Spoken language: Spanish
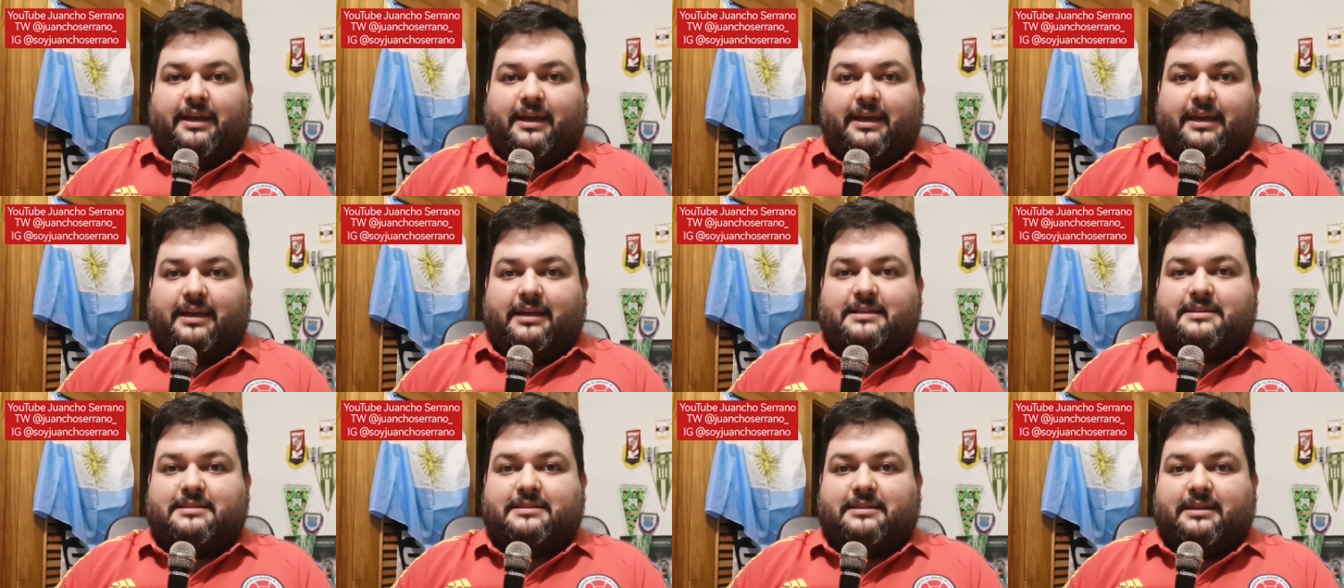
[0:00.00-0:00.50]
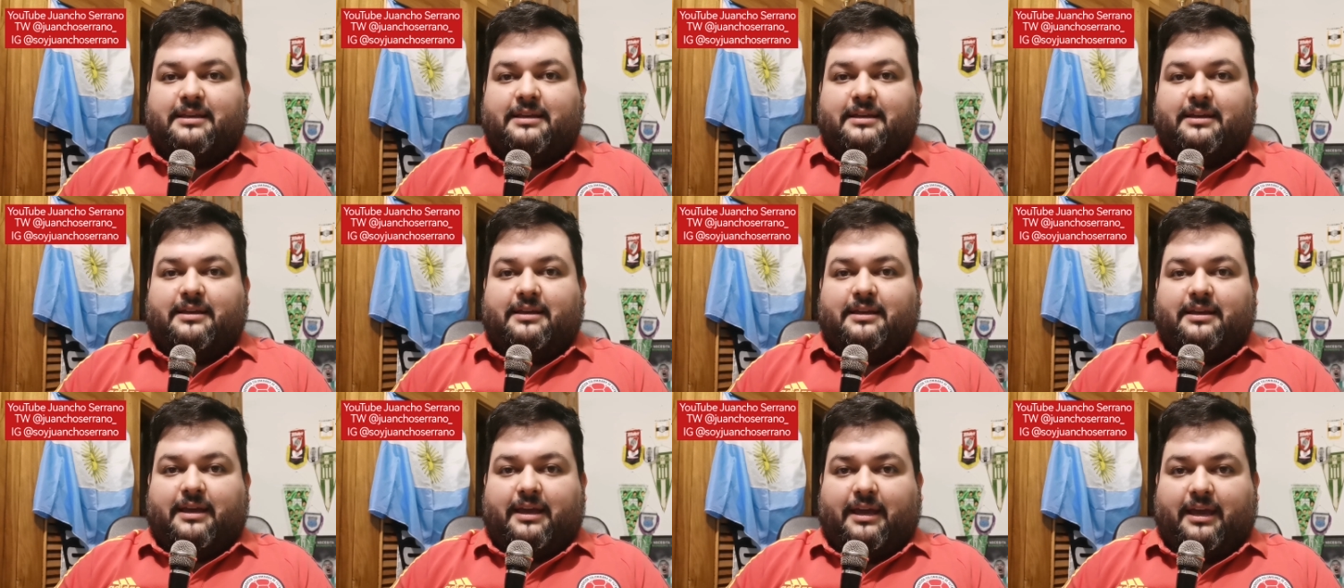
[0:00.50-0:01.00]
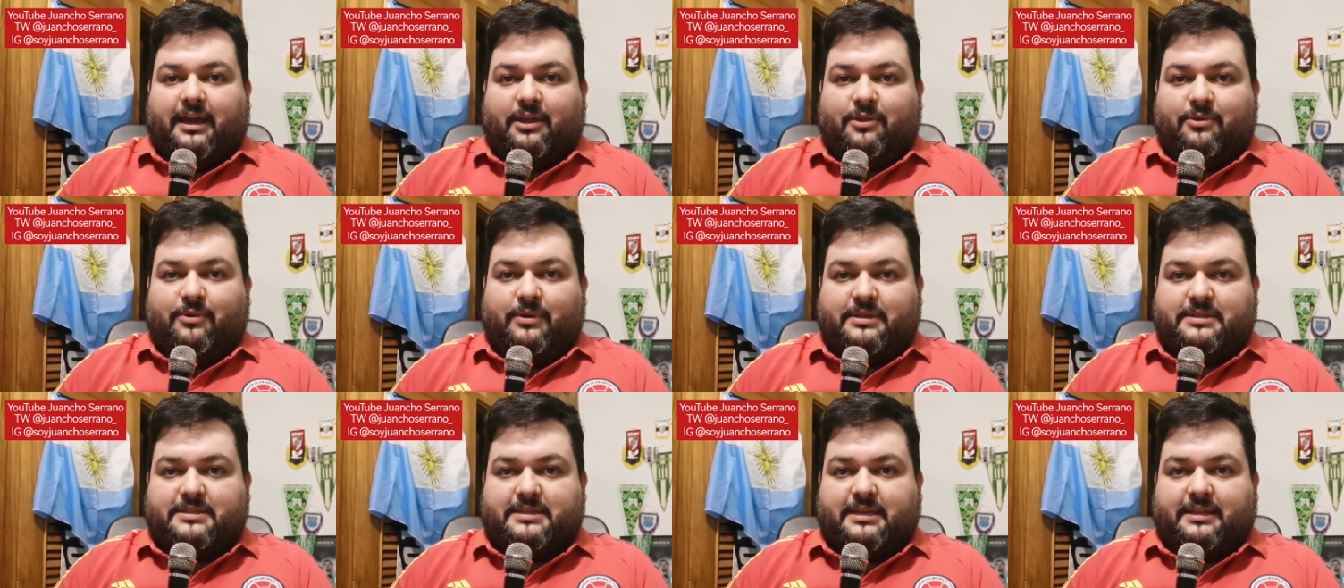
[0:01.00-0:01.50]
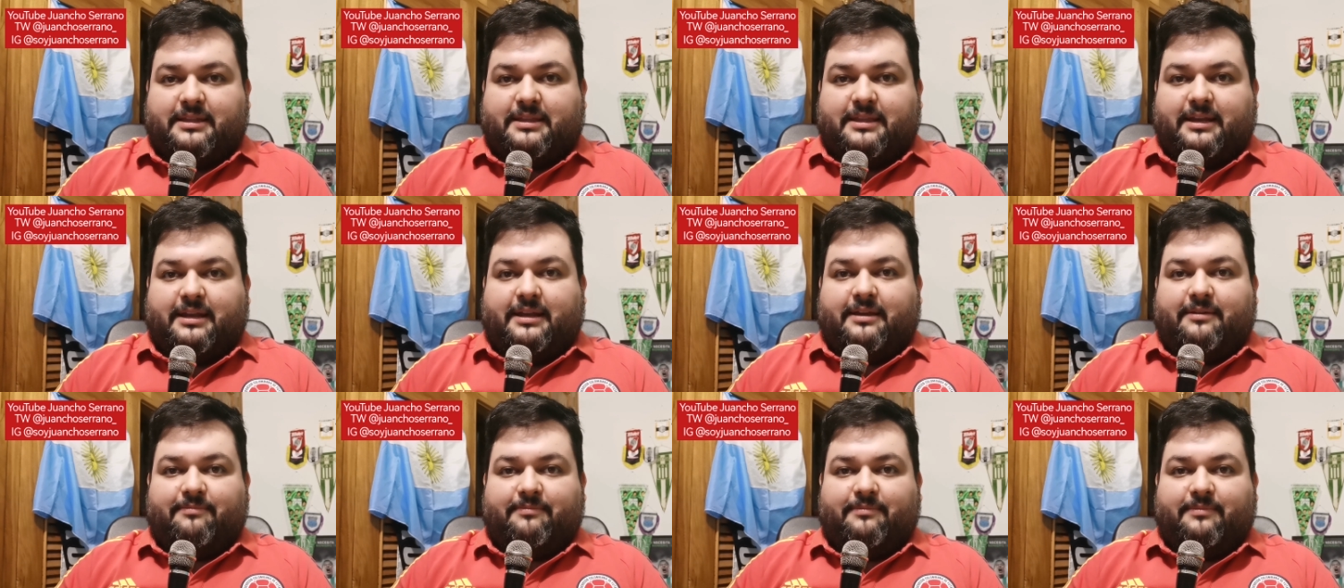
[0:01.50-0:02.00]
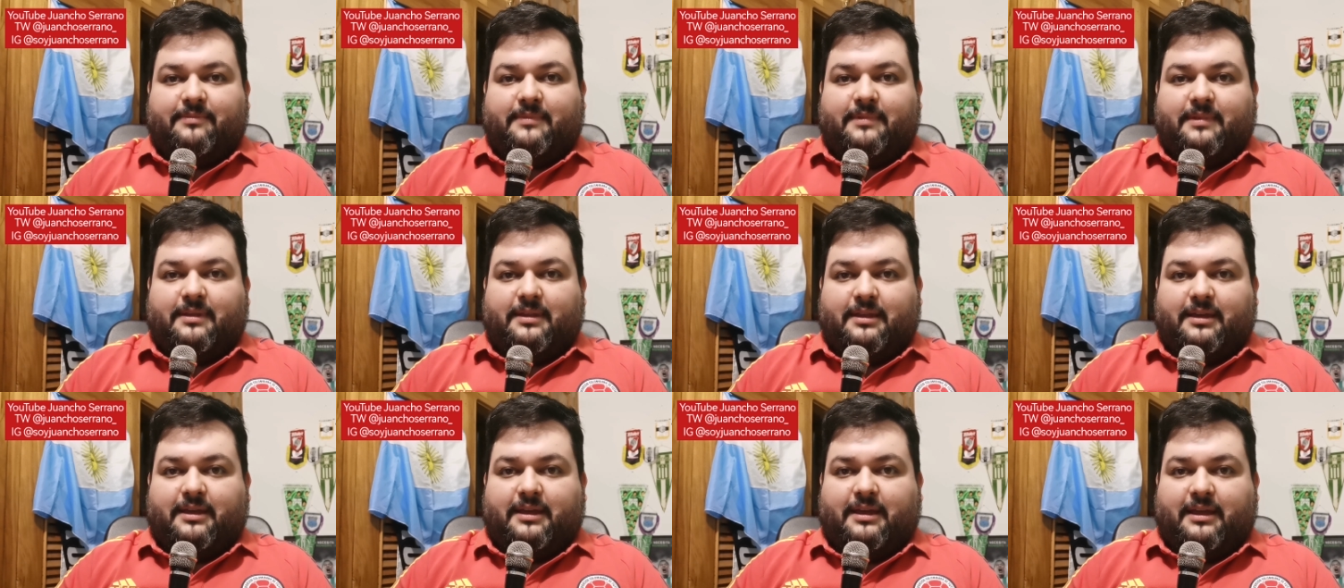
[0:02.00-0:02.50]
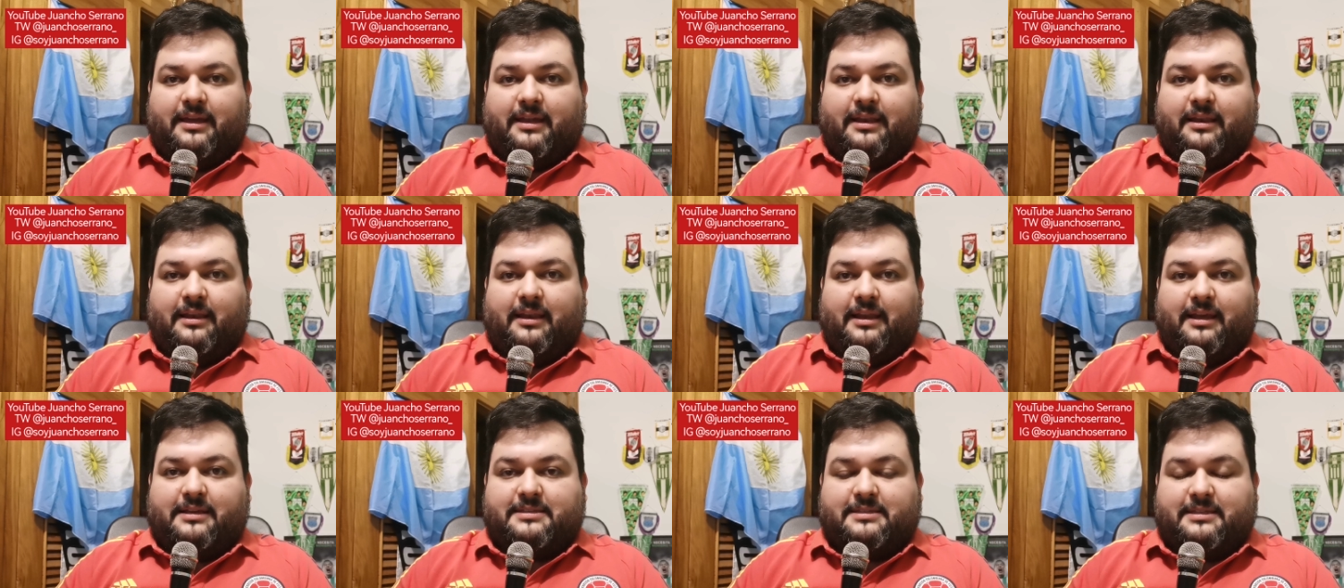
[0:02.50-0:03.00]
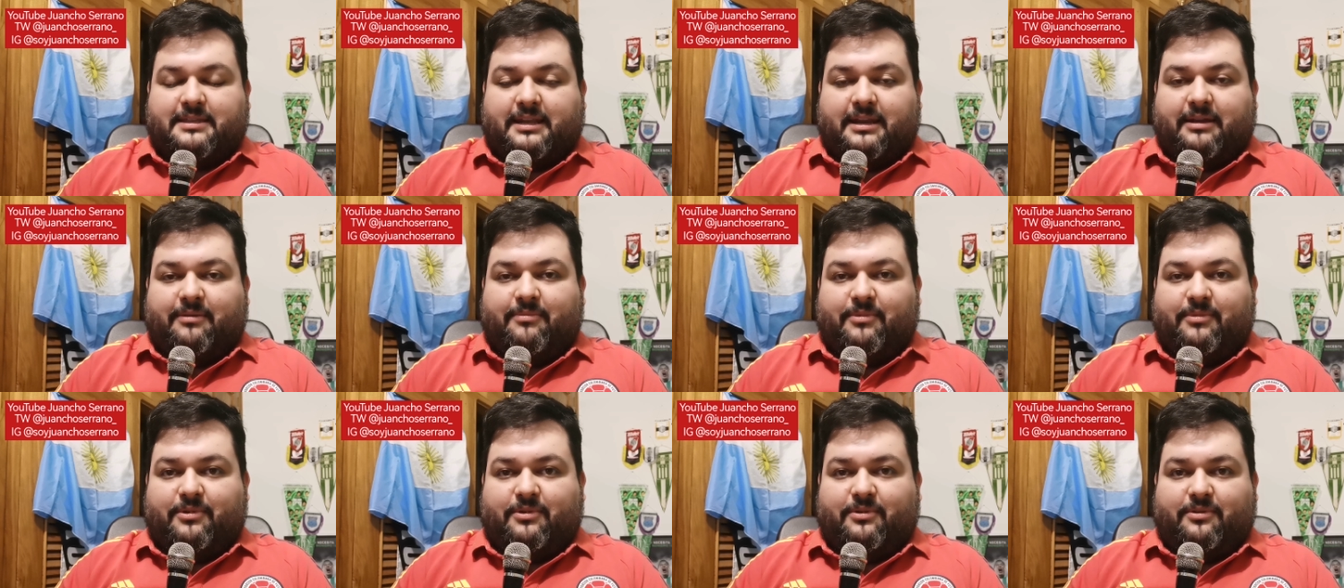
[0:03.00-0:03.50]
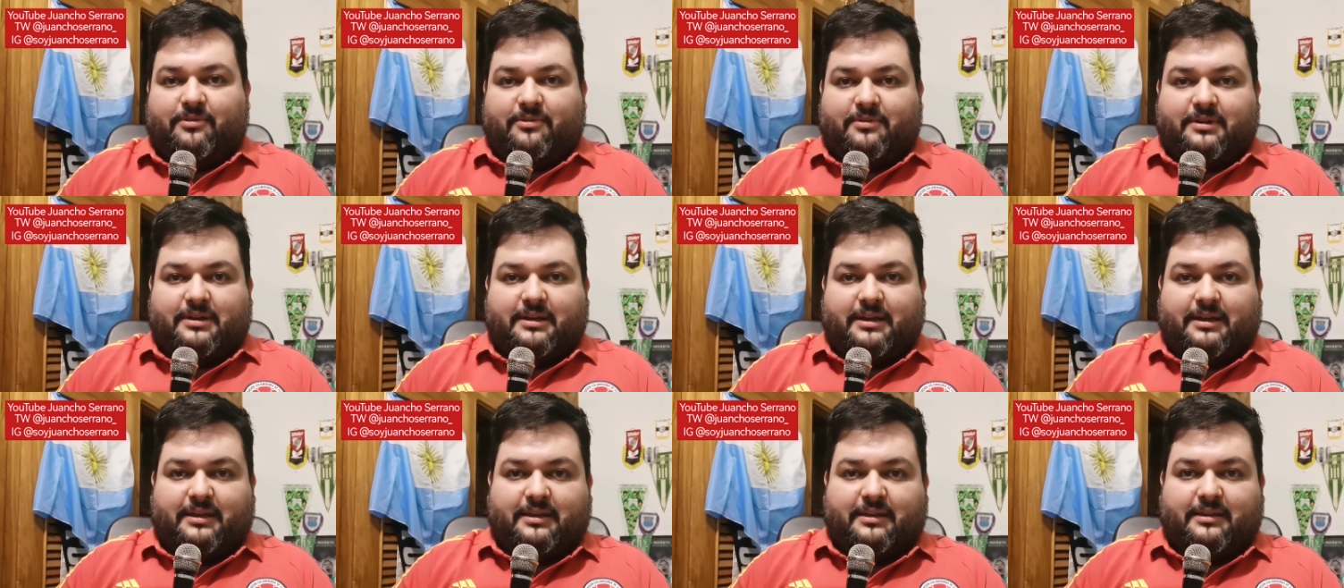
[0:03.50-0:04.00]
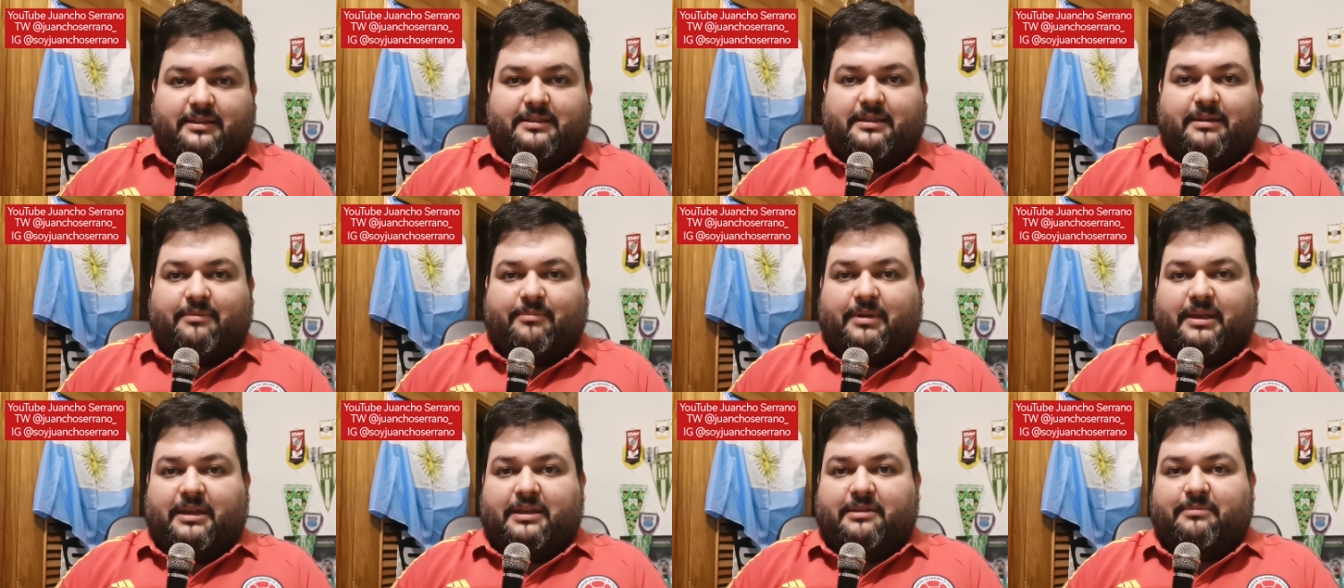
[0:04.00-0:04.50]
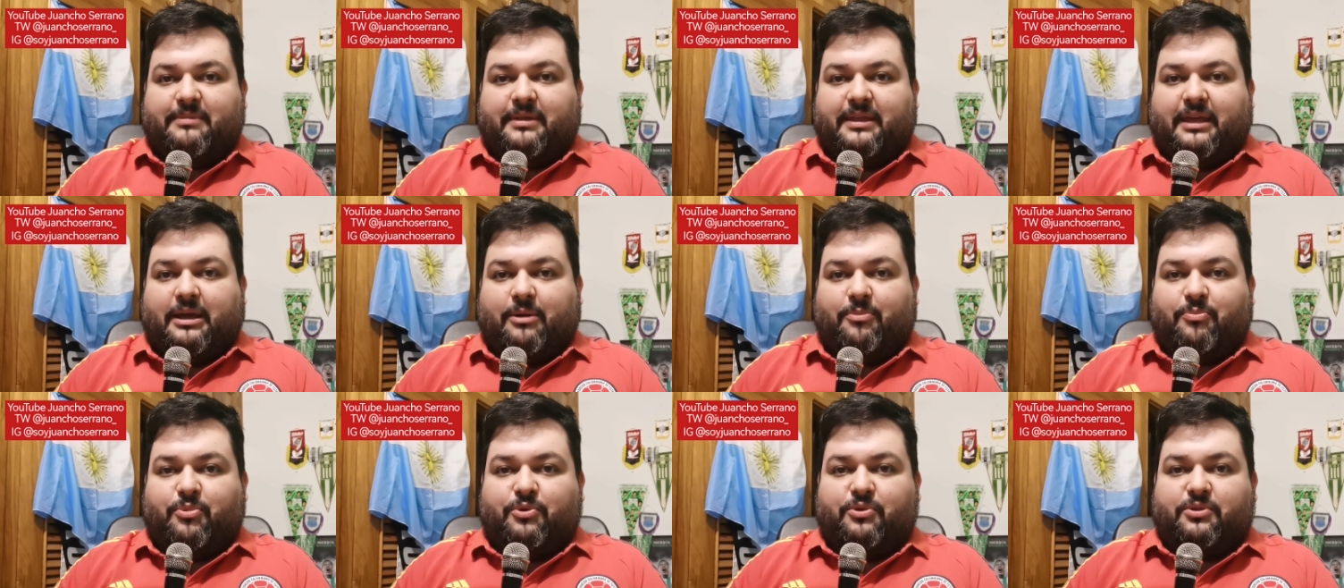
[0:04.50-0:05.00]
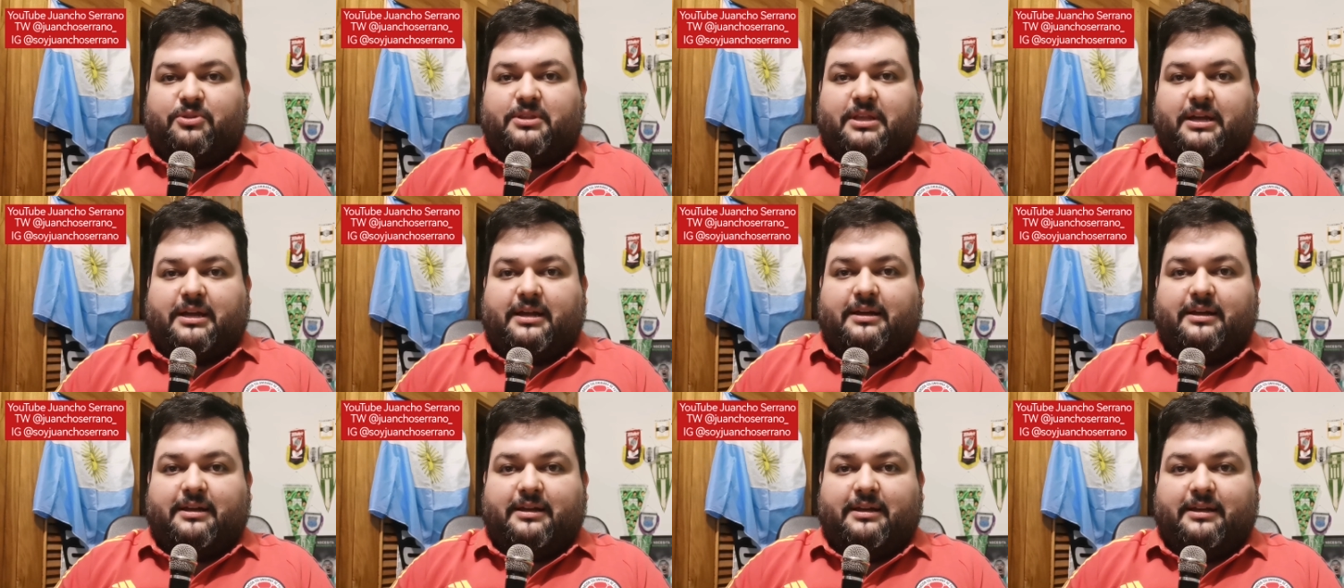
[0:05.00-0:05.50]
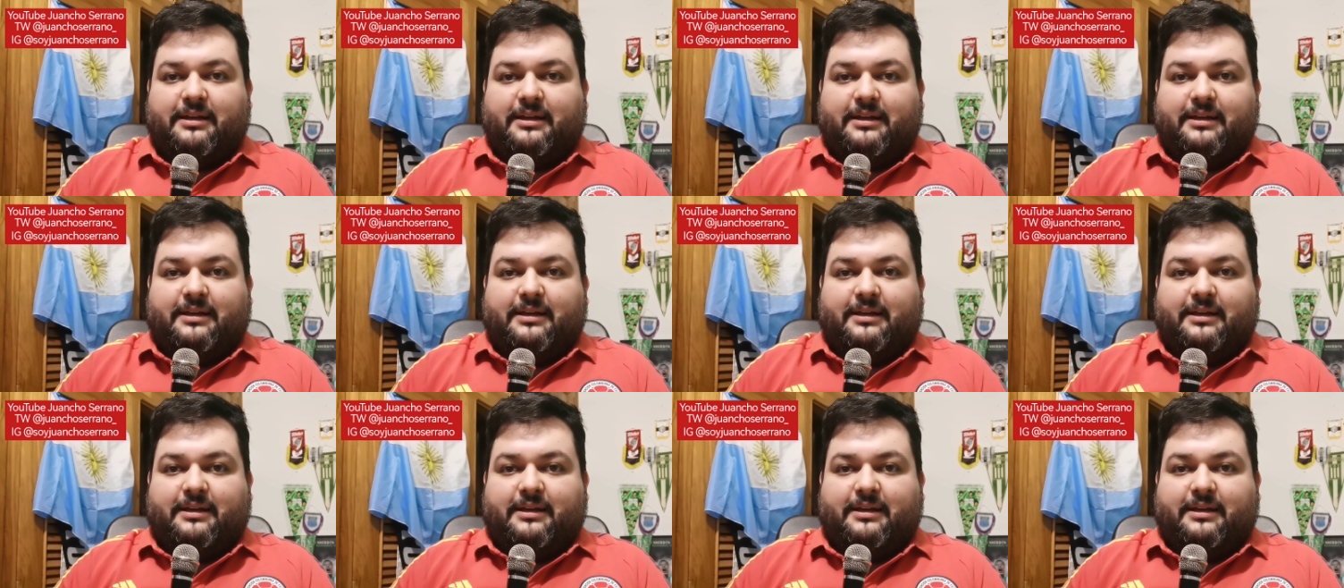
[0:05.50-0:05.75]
es Edwin Cetré, el extremo que también es media punta,